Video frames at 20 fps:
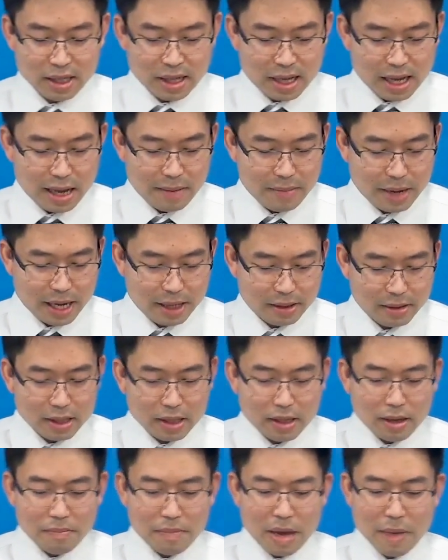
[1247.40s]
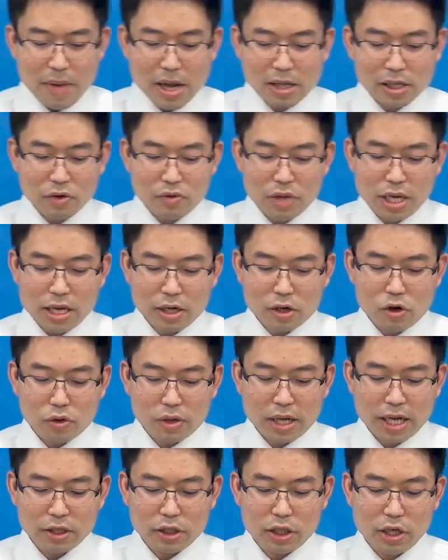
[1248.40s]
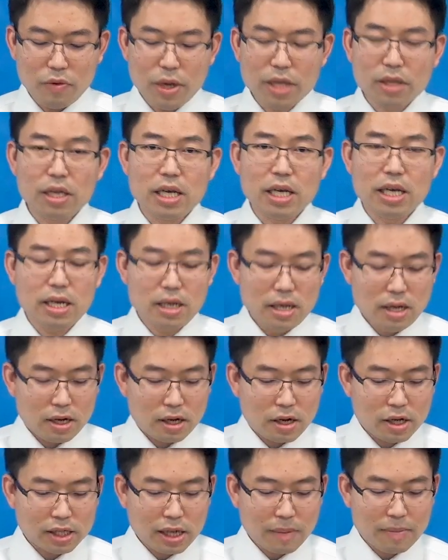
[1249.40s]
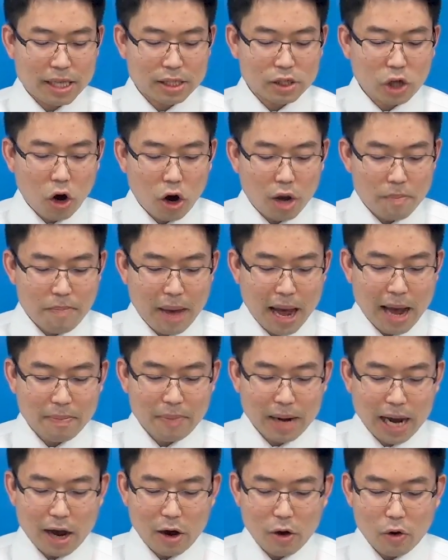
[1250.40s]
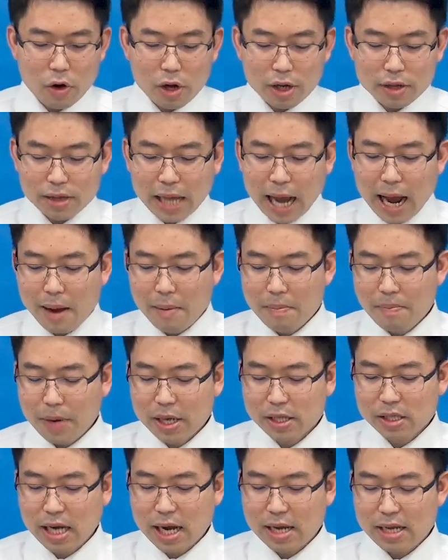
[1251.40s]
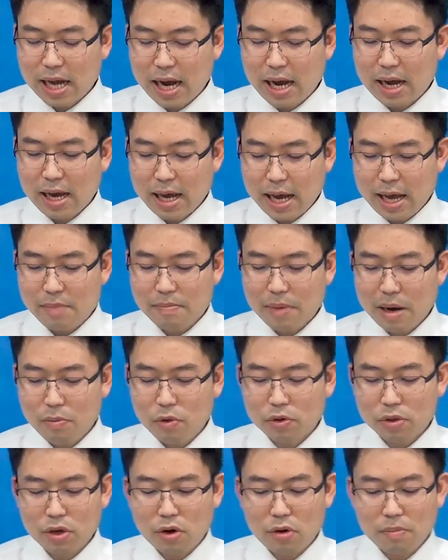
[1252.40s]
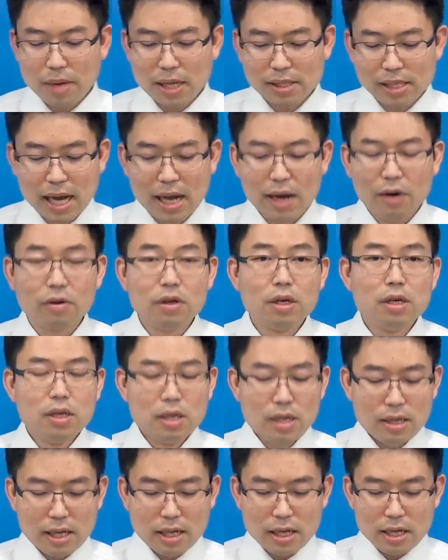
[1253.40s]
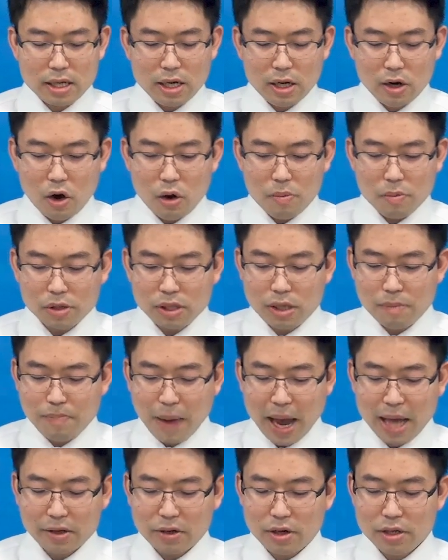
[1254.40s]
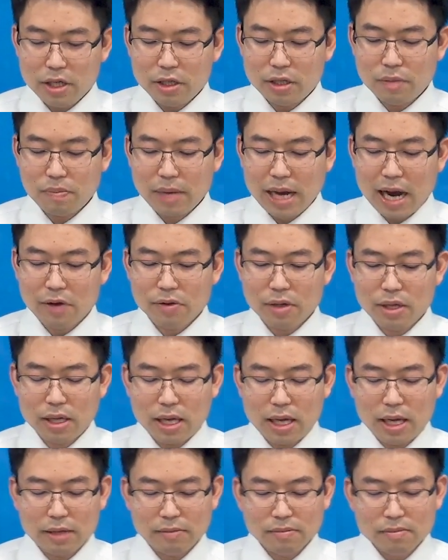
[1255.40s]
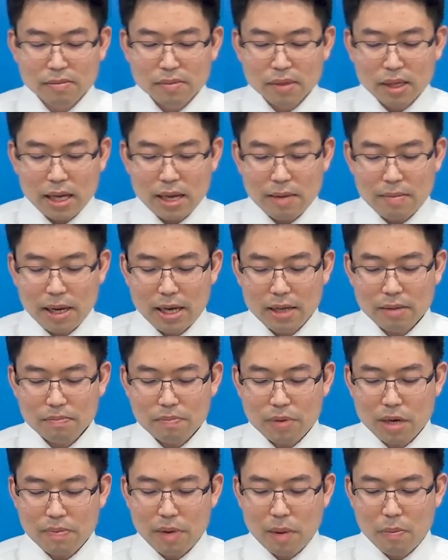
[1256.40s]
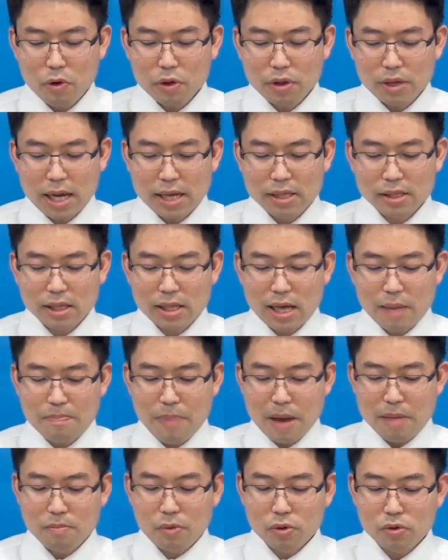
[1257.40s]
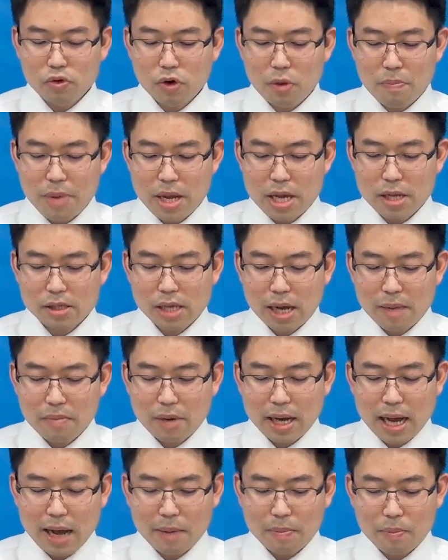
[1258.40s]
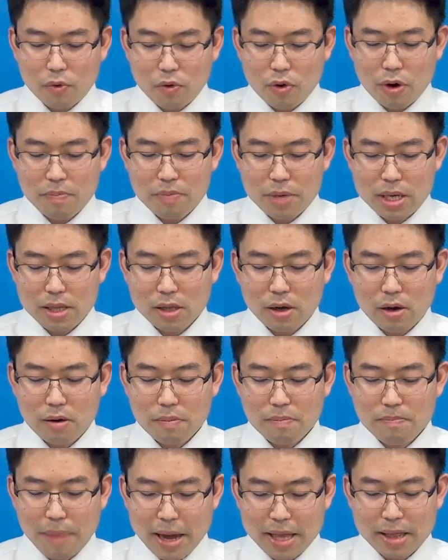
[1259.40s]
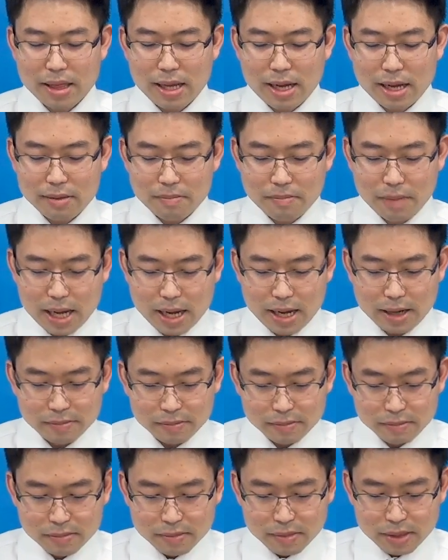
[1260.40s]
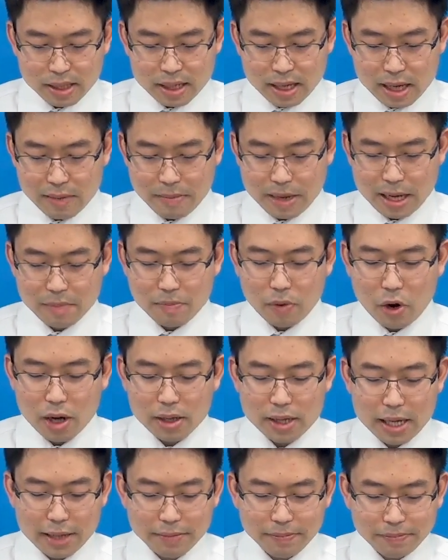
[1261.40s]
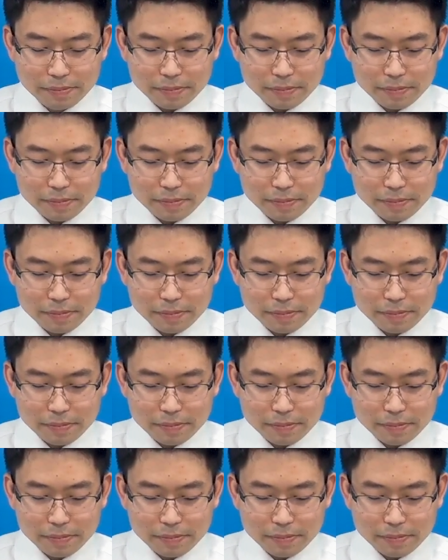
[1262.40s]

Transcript: เอเมนไม่เพียงเท่านี้กฎแห่งชีวิตนี้ก็จะมาถอดแบบเราตามพระฉายาแห่งพระบุตรของพระเจ้านั่นก็คือโรมบทที่8ข้อ 29นั่นเองเอเมนเพื่อพระบุตรนั้นจะได้เป็นบุตรหัวปีท่ามกลางพวกพี่น้องเป็นอันมากเอเมนเพราะนั้น